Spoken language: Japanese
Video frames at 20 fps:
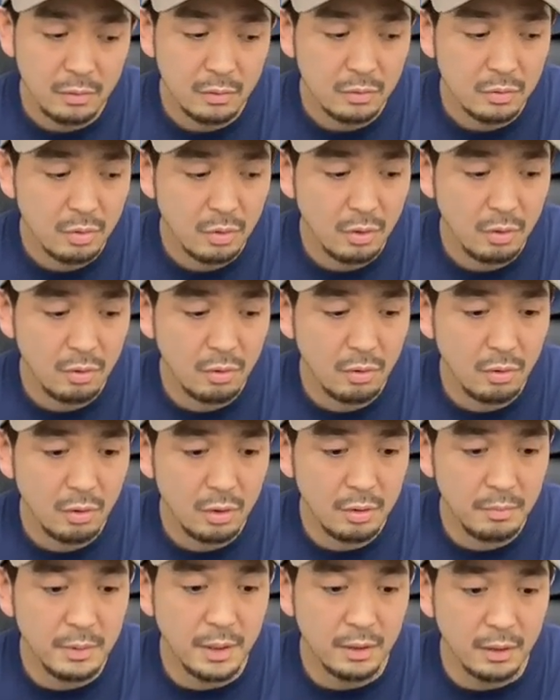それを
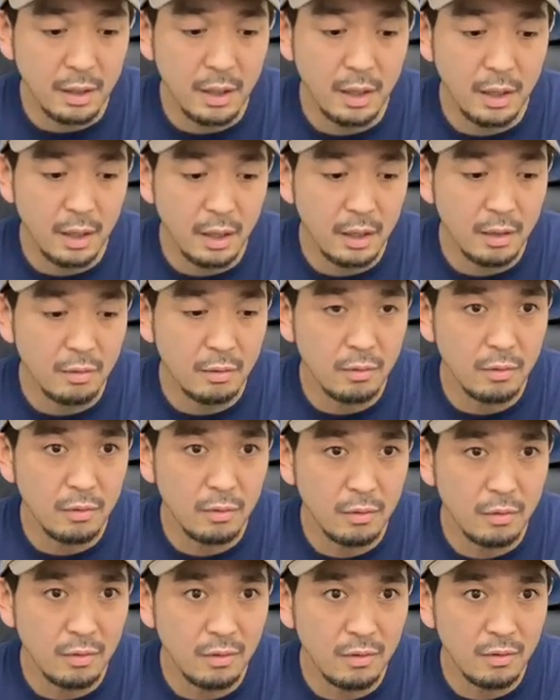今ね
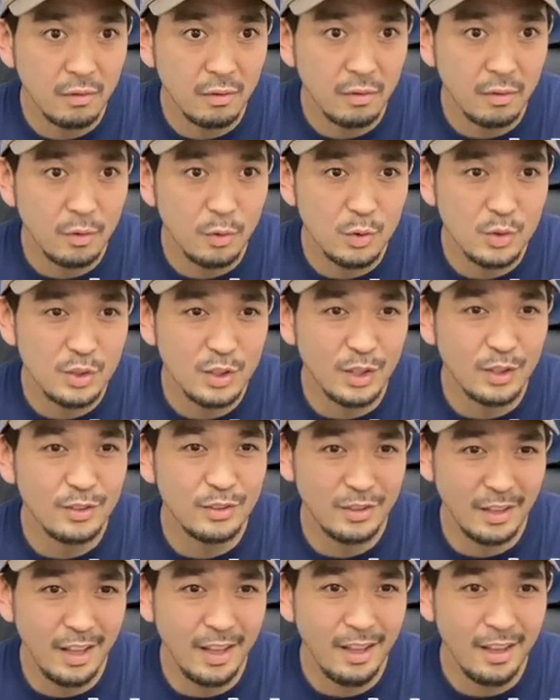ご自
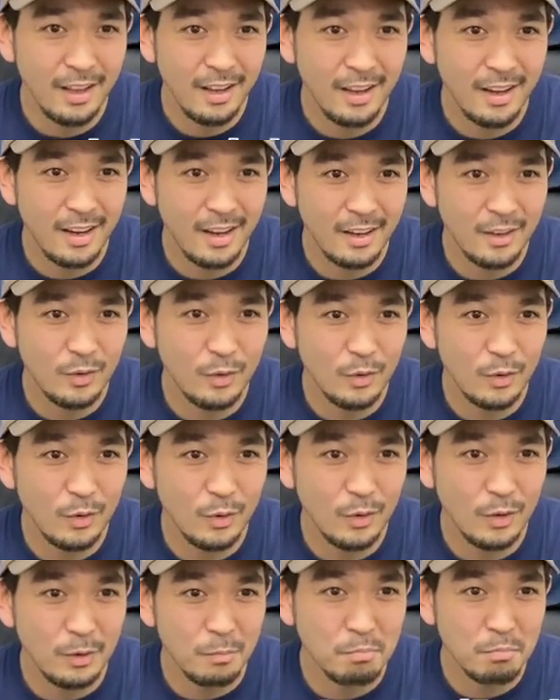宅で
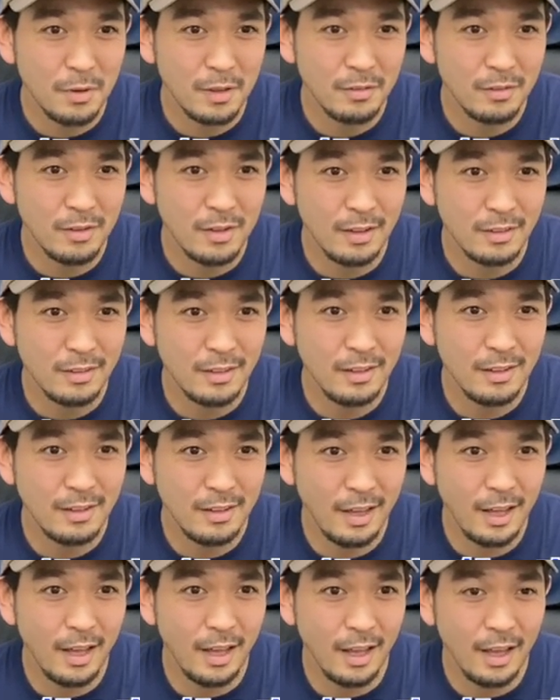一般の家庭
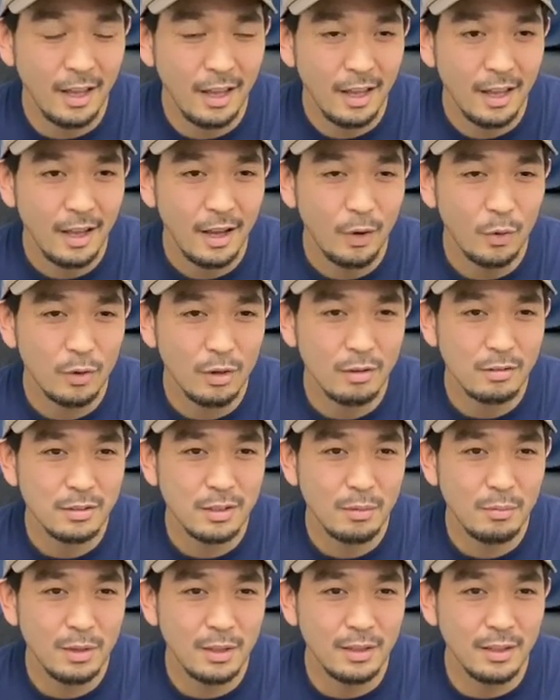でお客
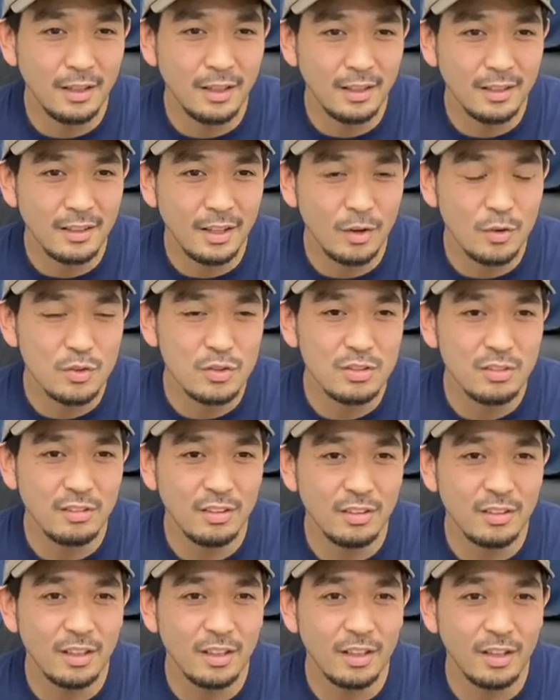様に楽しん
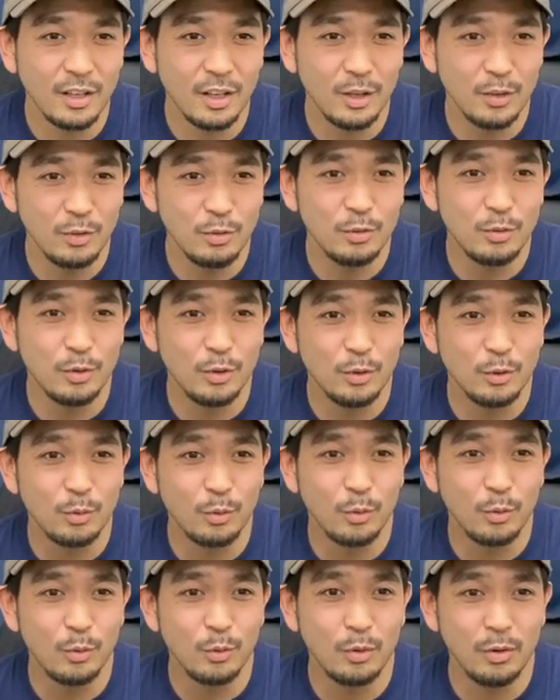でいただけるっていうと
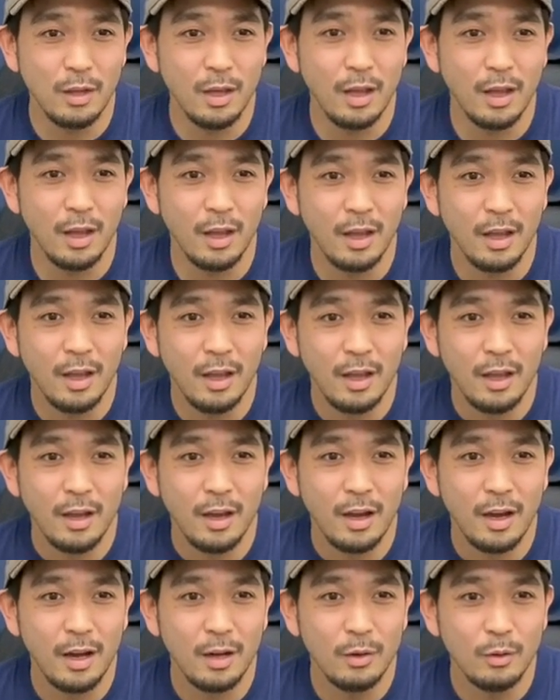ころで、
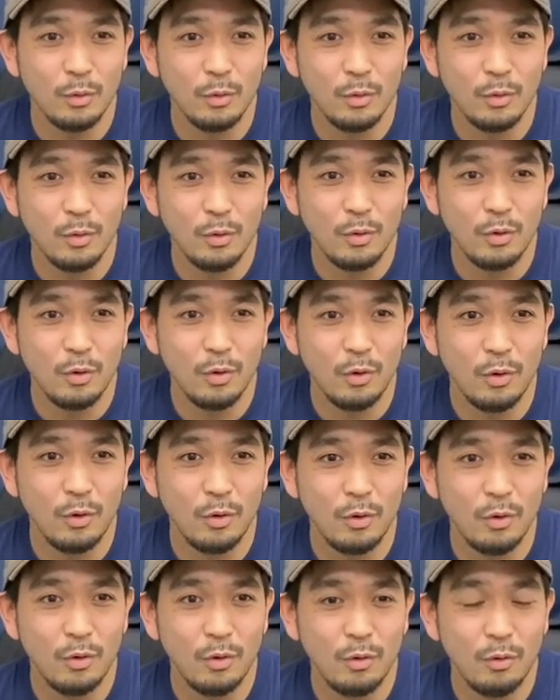
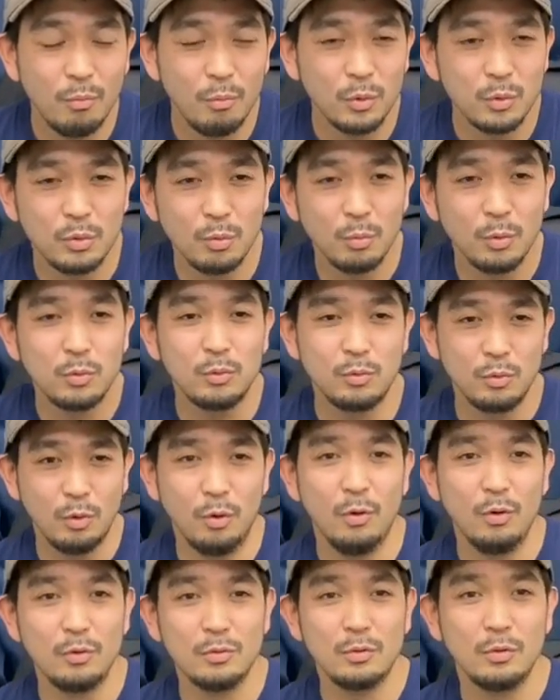もっともっ
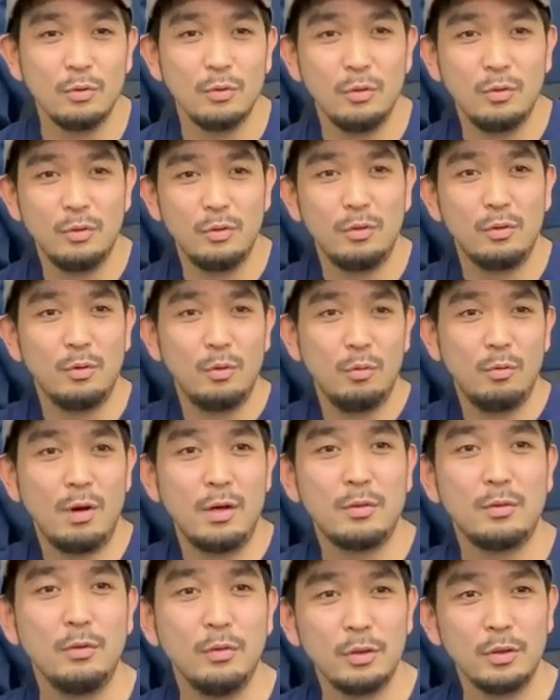とそのこう
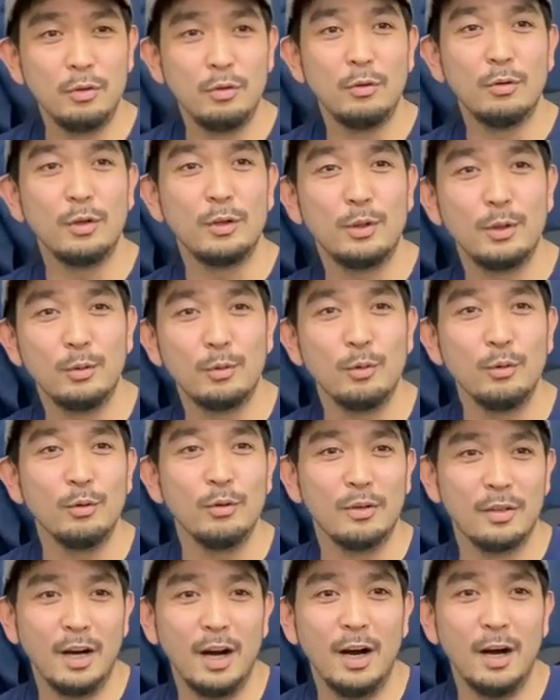枠を広げてという
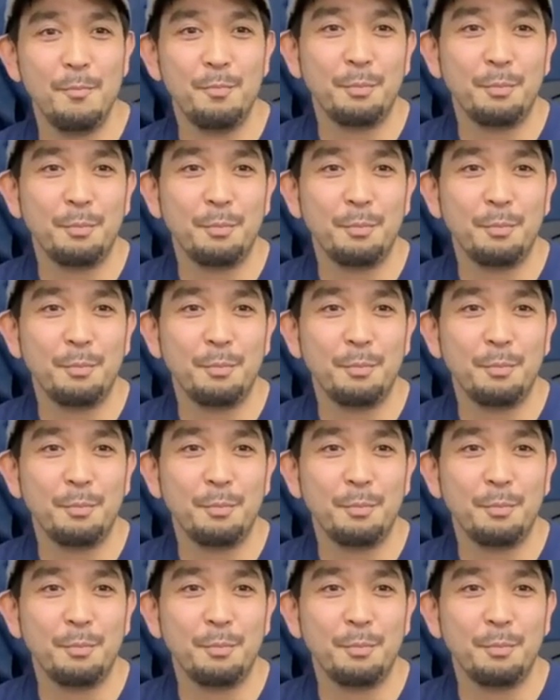か、